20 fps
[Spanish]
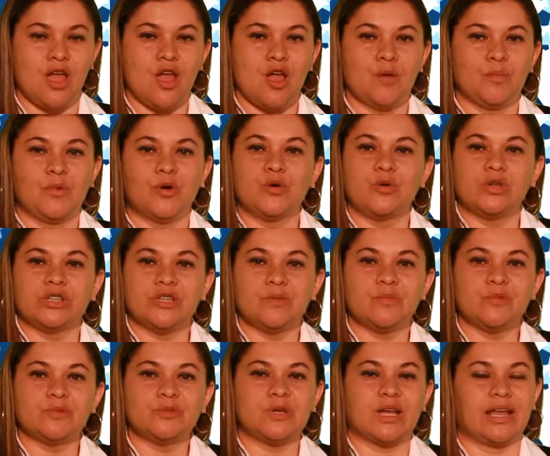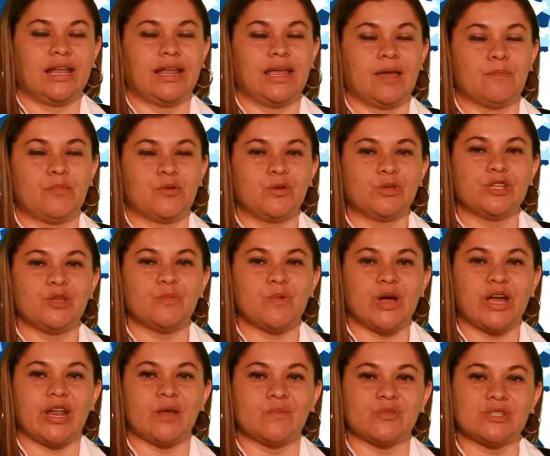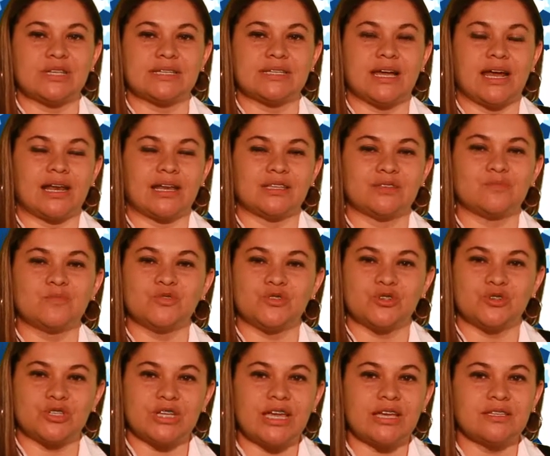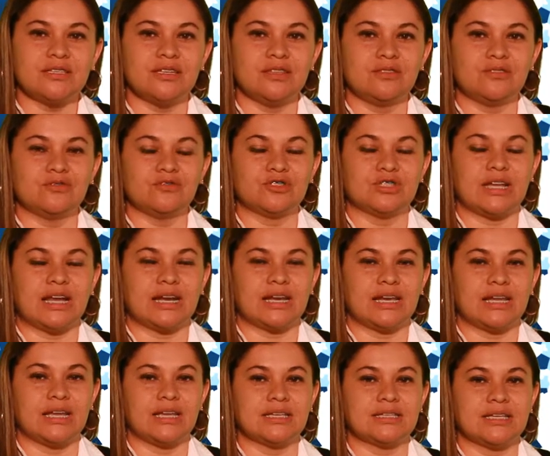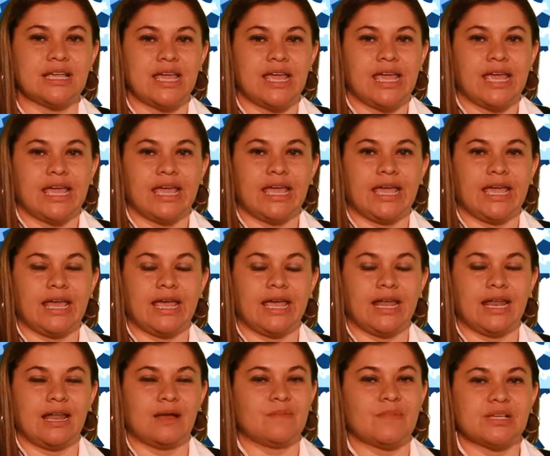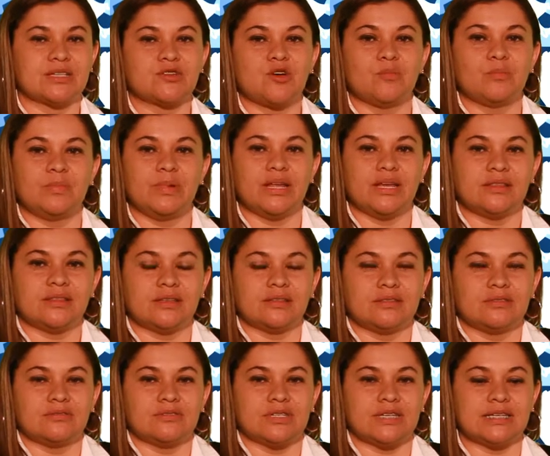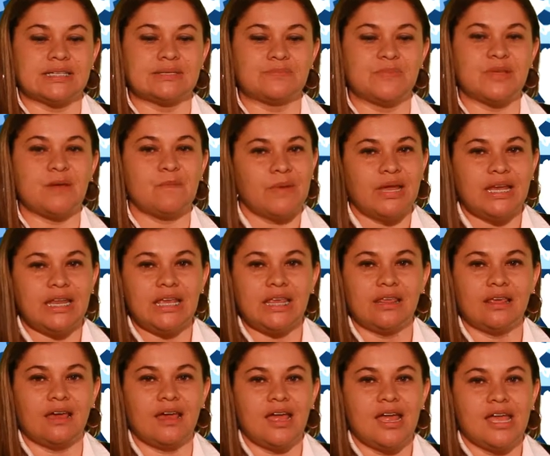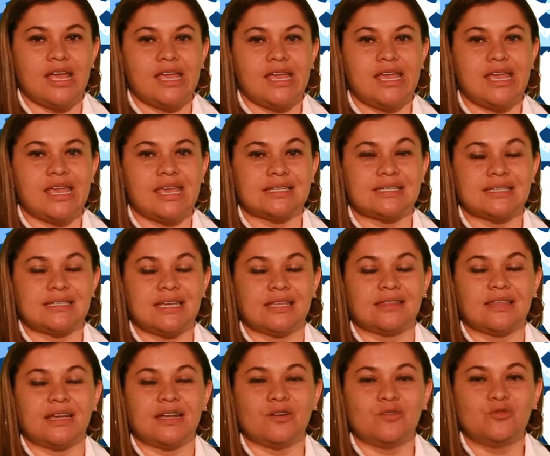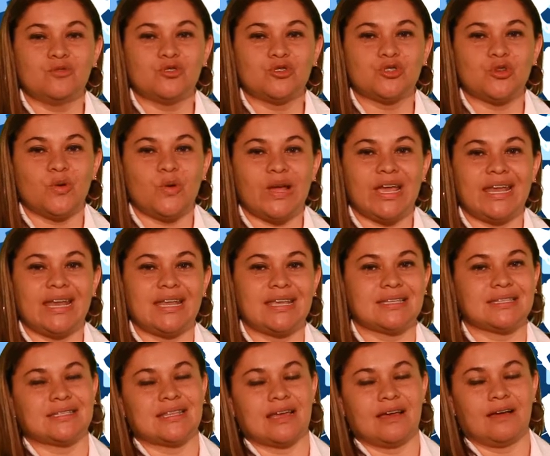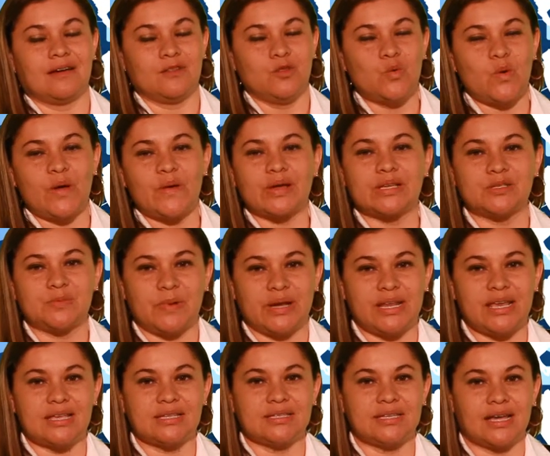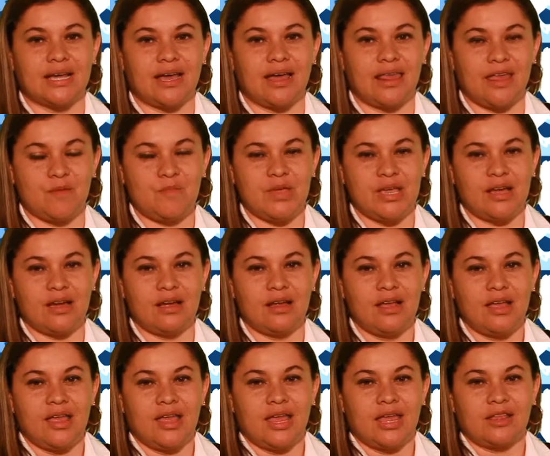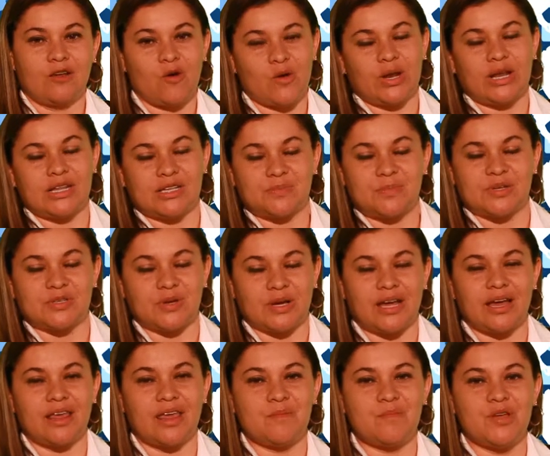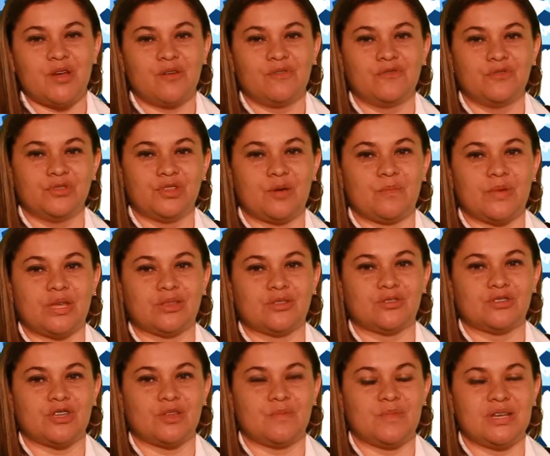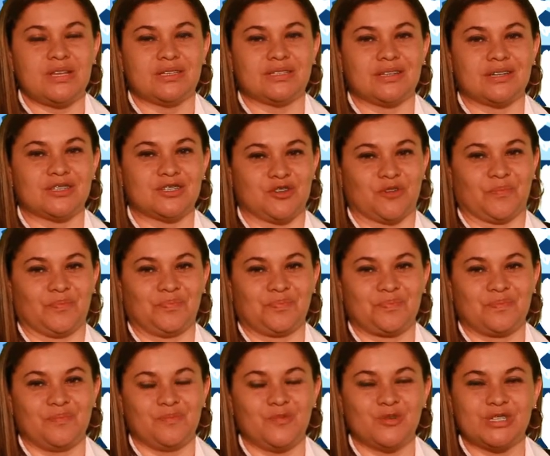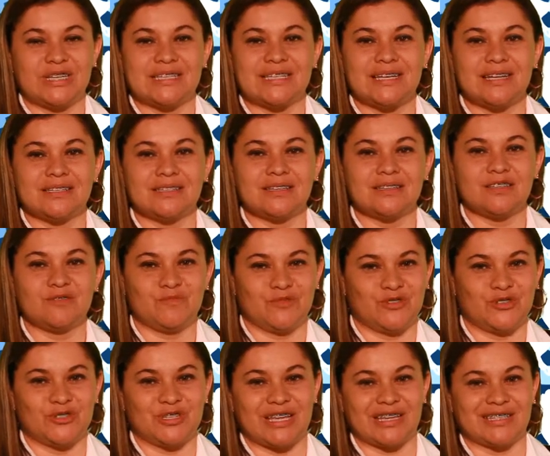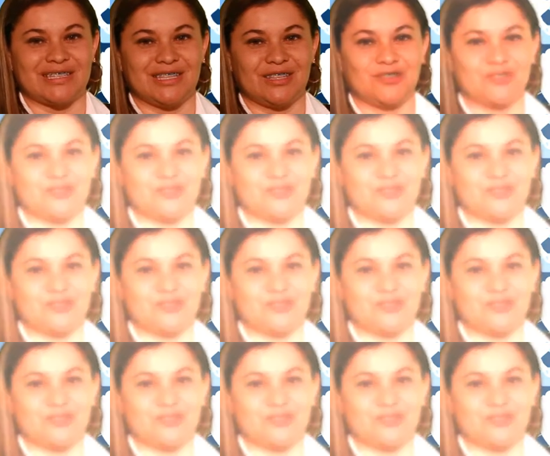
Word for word: Por último, eh, por último queremos desearles muchos éxitos, darles eh, la más completa, entonces bienvenida y que se sientan a gusto en esta nueva experiencia académica con el espacio académico Fundamentos de Administración. Muchas gracias y muchos éxitos.